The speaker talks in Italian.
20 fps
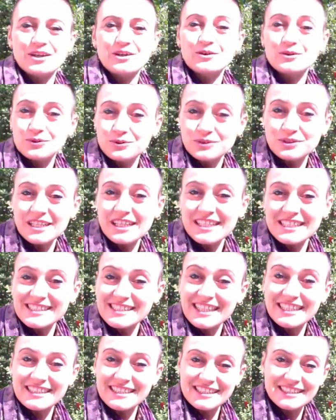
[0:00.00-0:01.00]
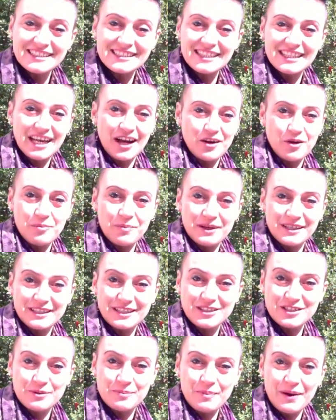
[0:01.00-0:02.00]
con tutti gli stendisti che hanno
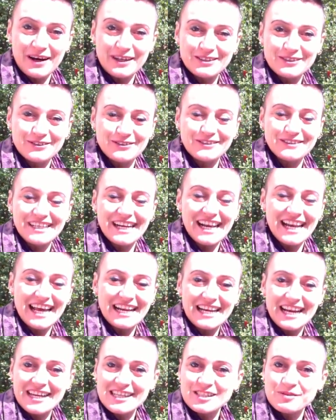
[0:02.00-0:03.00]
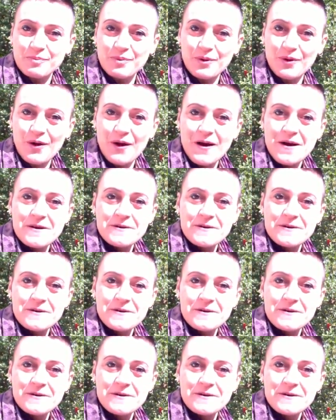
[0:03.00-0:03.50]
partecipato nell'area Expo.